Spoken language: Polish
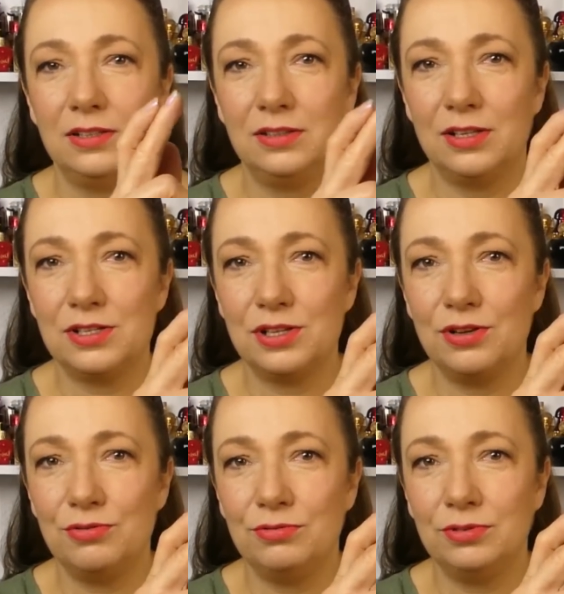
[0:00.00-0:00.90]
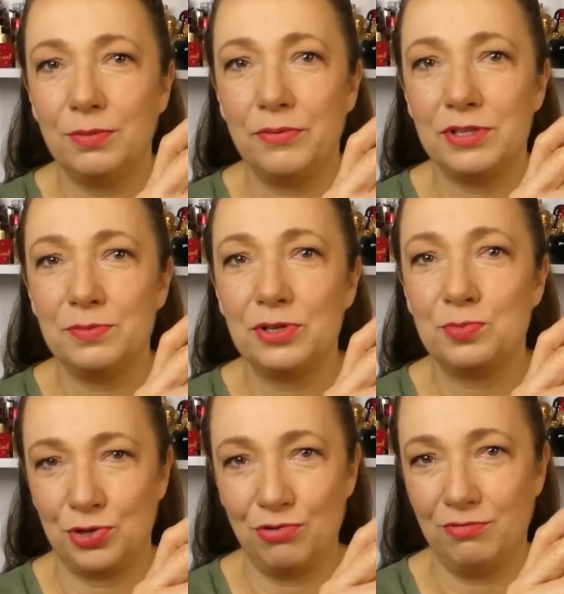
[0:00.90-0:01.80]
To są, to powiedzmy jest
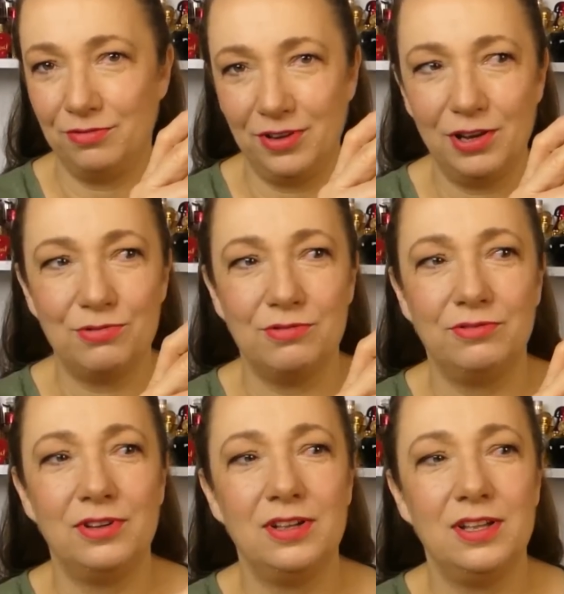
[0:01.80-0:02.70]
przełom wieków.